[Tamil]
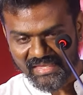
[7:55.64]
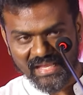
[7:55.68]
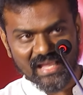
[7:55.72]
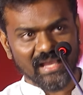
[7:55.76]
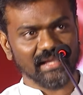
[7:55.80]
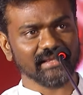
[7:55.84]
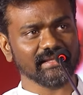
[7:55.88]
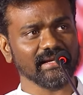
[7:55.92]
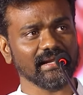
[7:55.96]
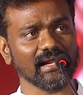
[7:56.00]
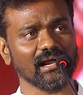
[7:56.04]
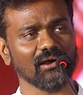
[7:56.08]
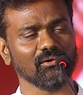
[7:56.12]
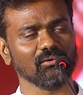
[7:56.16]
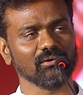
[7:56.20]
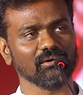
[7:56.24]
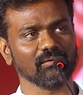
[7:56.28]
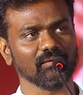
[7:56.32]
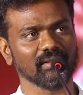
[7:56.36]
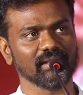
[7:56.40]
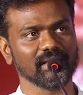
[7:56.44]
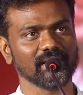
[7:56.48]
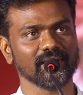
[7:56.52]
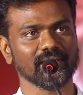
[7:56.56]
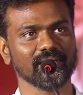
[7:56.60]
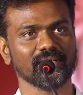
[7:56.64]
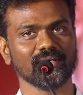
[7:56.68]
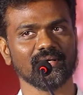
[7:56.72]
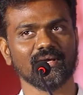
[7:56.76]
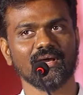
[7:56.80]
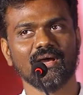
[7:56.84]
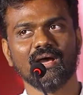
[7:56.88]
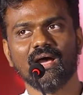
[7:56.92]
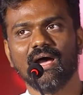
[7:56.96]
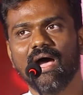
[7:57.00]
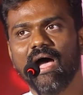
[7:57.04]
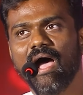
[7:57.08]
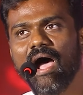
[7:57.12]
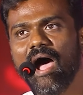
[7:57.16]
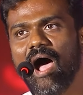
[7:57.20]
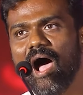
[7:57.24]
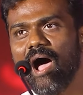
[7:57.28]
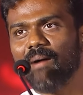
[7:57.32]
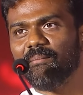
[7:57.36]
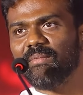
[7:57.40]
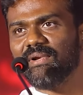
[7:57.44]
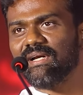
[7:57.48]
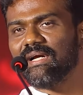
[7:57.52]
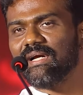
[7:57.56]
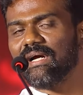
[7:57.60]
ஐ திங்க் அவங்க வந்து
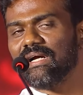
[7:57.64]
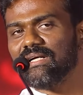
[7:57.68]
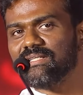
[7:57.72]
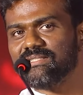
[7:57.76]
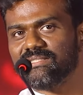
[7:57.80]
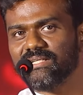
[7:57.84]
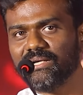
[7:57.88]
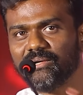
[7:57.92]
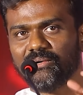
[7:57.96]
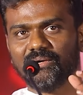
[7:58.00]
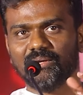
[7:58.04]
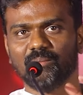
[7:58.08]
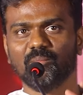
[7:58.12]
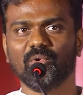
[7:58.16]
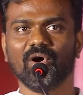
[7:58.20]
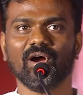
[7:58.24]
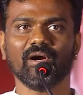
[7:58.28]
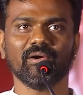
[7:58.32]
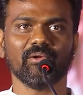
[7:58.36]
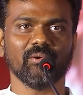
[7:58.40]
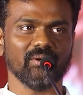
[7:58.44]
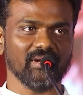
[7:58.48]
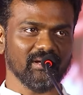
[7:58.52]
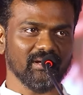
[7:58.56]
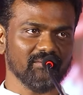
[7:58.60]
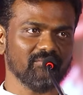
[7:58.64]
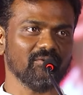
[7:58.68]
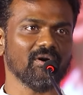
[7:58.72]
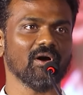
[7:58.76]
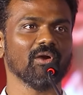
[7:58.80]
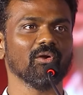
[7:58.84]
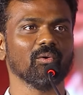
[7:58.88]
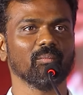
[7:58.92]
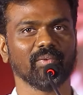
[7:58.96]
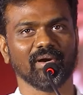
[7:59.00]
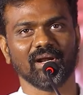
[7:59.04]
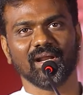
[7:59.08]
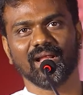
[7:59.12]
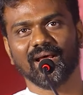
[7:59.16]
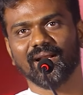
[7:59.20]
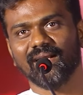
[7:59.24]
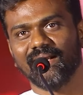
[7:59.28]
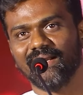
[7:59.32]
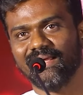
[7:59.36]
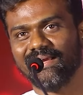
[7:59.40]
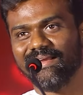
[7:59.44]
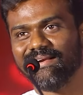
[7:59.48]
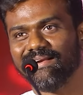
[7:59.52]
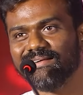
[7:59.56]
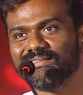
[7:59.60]
அமீர்கான் சாரோட மாடியூலே ஃபாலோ பண்ணலான்னு
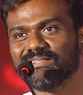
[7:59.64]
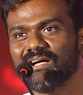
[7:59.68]
நினைக்கிறேன்